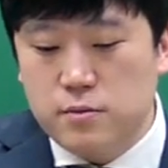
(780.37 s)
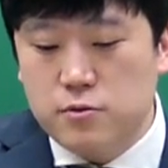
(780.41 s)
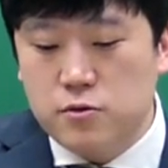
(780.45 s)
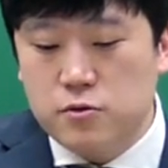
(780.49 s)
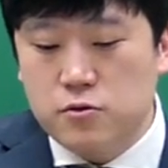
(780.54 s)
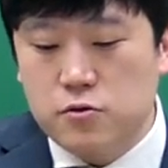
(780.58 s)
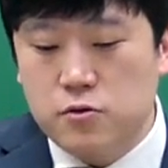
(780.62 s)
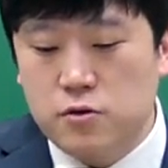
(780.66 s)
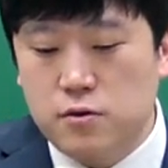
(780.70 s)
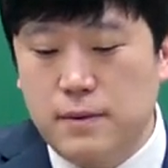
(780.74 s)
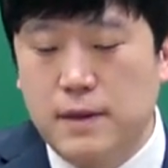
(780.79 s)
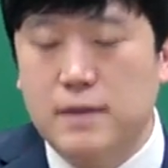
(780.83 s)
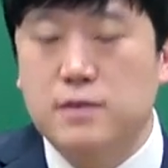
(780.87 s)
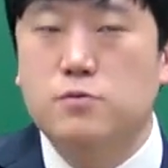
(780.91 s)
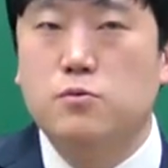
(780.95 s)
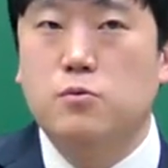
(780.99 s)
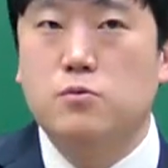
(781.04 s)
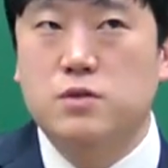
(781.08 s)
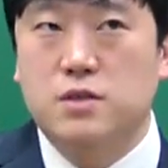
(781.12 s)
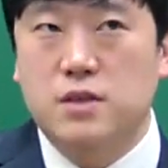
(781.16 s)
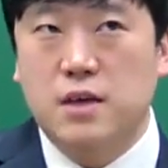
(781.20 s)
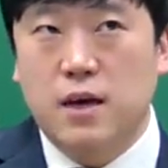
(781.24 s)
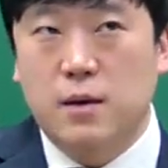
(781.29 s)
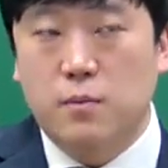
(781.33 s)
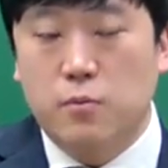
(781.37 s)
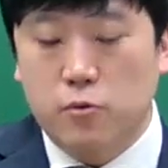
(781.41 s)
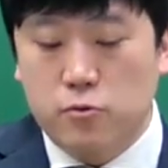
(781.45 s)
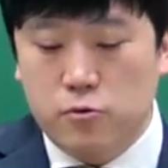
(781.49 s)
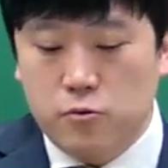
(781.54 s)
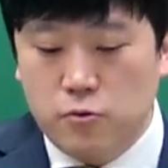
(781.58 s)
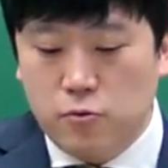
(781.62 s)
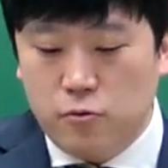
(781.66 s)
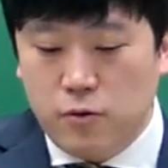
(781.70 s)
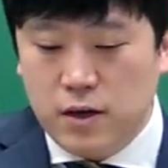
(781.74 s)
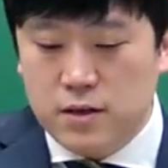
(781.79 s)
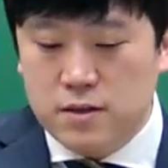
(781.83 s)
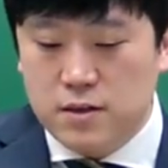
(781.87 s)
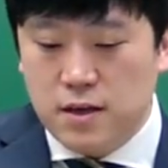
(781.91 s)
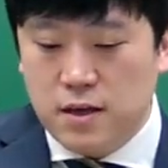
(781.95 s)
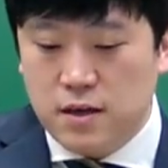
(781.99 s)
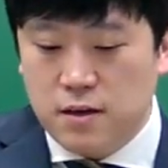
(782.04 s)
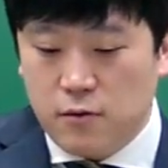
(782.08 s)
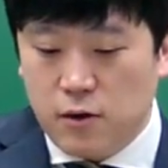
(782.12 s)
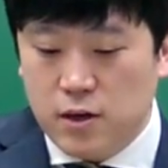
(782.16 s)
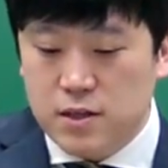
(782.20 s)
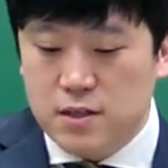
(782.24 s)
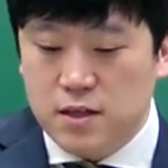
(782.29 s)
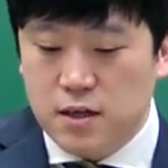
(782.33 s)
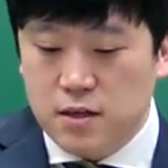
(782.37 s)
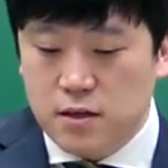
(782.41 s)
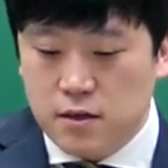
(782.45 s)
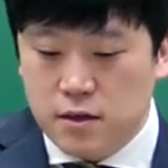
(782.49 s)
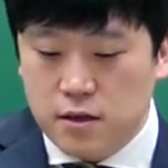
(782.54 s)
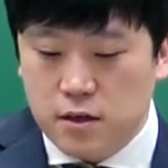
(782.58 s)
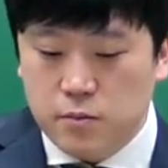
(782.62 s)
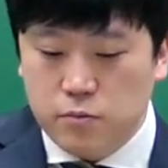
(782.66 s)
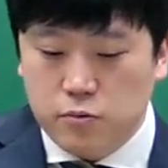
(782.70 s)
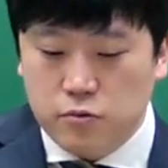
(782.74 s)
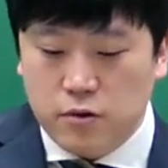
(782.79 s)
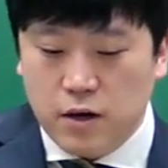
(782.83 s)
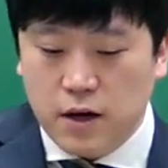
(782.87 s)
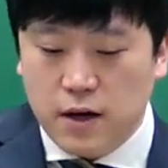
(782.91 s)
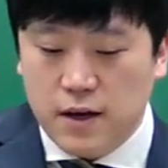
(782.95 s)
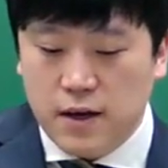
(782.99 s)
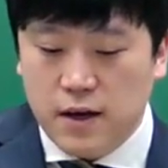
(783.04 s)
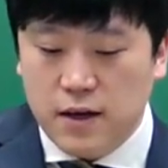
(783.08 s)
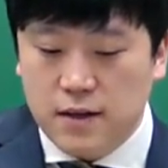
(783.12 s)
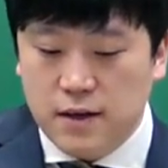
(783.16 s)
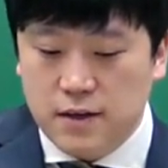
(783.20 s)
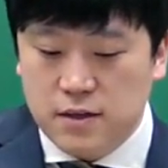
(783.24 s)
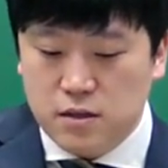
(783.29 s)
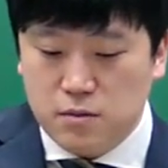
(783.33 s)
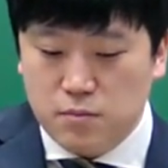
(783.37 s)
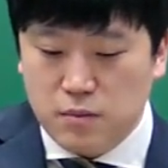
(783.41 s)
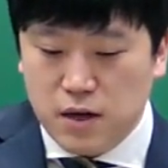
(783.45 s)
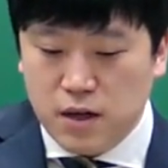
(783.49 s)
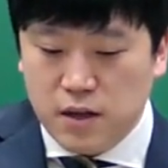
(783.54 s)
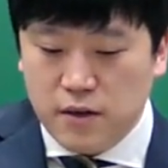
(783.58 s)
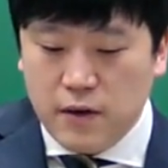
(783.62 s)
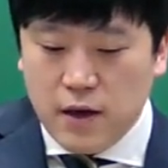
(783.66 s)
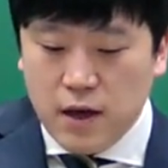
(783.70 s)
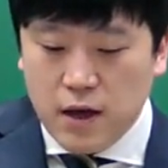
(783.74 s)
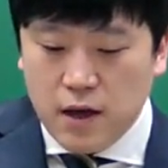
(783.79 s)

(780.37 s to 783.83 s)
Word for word: 수출, 반송 시 모두 관세, 관세를 부과해야 되지만